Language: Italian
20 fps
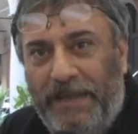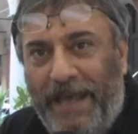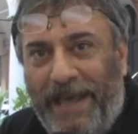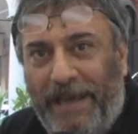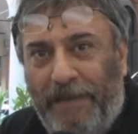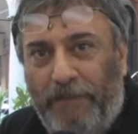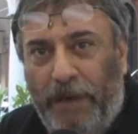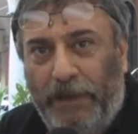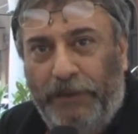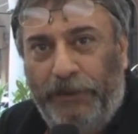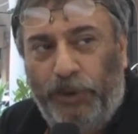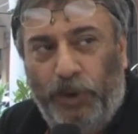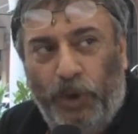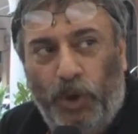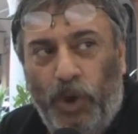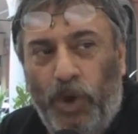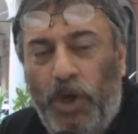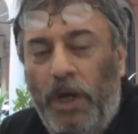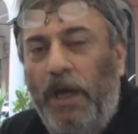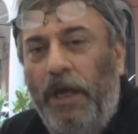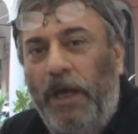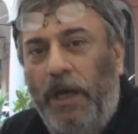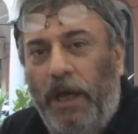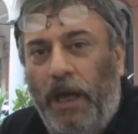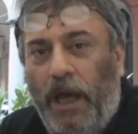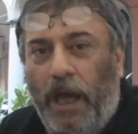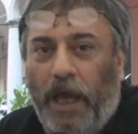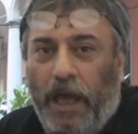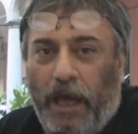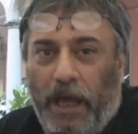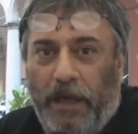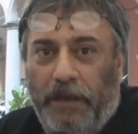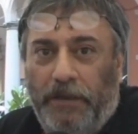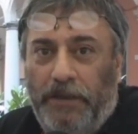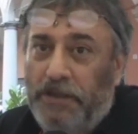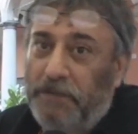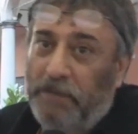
sabato eh,